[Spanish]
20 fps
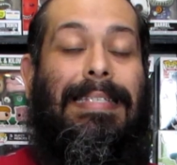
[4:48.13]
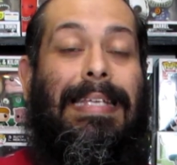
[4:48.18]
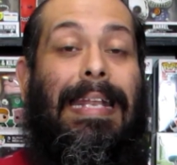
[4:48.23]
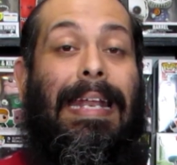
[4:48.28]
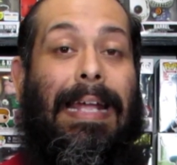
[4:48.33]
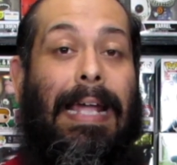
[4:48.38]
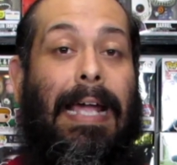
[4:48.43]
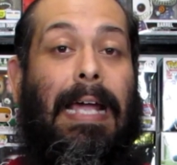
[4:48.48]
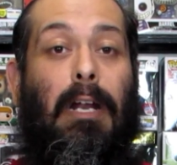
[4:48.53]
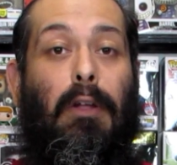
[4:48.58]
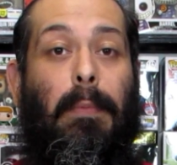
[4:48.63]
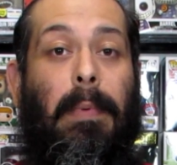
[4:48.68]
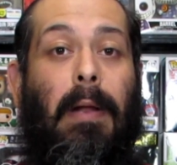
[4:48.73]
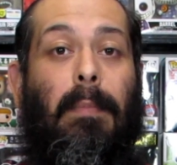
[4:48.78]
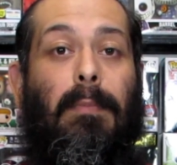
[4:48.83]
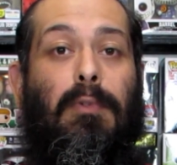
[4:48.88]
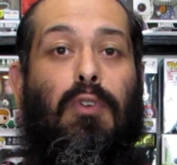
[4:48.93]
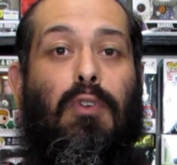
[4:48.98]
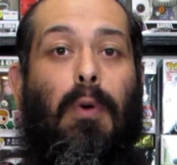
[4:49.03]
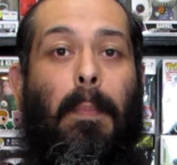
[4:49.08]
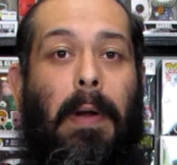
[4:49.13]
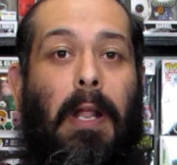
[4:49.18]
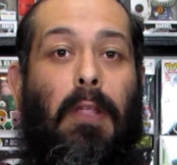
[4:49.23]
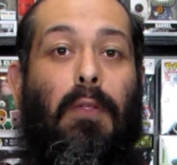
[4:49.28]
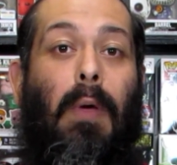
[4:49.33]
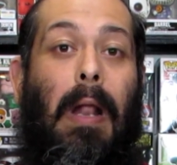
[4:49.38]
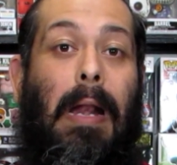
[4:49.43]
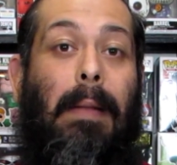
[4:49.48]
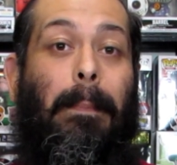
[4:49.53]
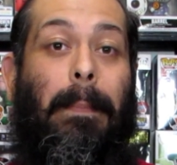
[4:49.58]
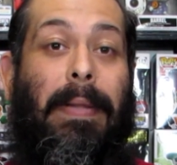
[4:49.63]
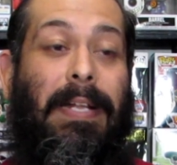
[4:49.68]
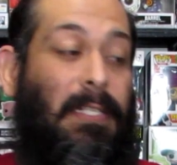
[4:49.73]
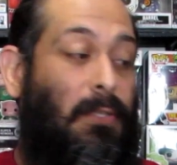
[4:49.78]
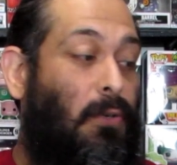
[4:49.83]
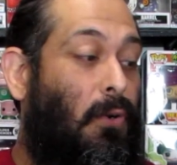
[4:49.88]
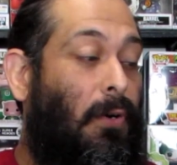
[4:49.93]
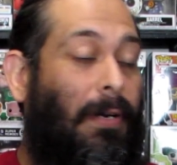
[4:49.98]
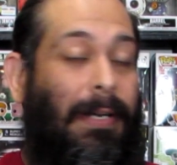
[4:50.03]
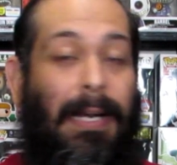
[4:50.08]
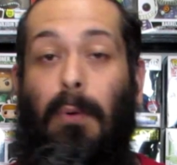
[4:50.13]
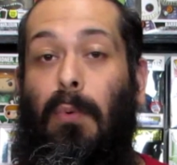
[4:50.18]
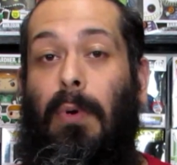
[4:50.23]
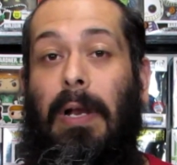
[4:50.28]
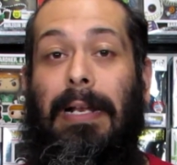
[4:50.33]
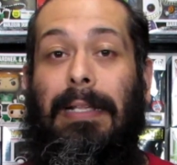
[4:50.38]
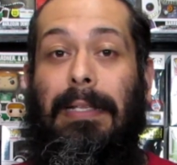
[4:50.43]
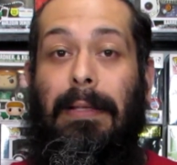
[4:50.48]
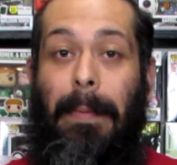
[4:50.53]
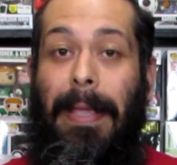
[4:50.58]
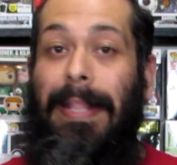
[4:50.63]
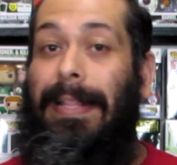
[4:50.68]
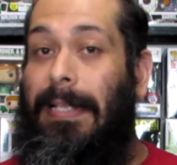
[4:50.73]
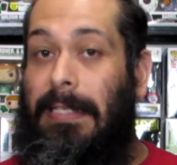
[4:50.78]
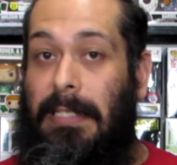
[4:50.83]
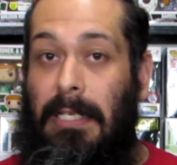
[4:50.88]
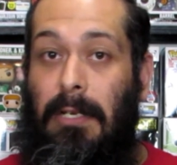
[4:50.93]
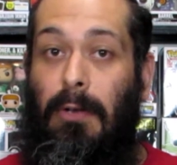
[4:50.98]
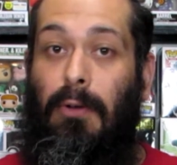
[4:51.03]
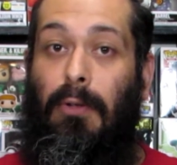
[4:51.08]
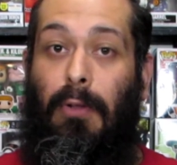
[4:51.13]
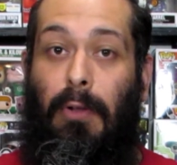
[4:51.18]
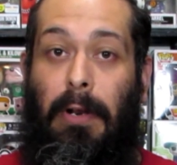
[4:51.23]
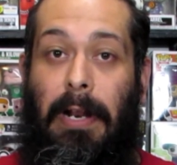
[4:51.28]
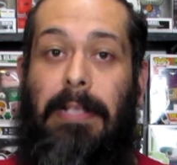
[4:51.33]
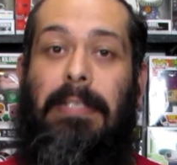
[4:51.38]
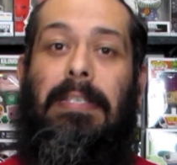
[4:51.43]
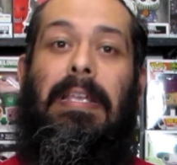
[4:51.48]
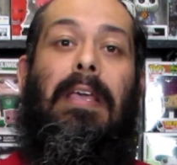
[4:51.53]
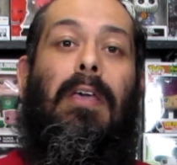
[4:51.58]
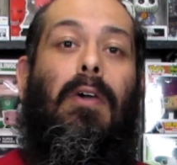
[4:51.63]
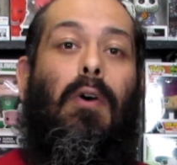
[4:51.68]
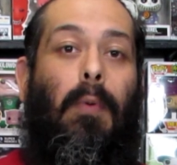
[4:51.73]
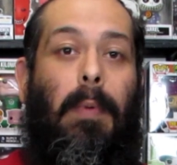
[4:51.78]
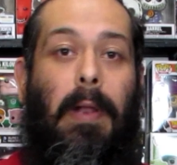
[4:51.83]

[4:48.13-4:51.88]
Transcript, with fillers: Si la caja lo hubiéramos comprado al precio regular de 25 dólares,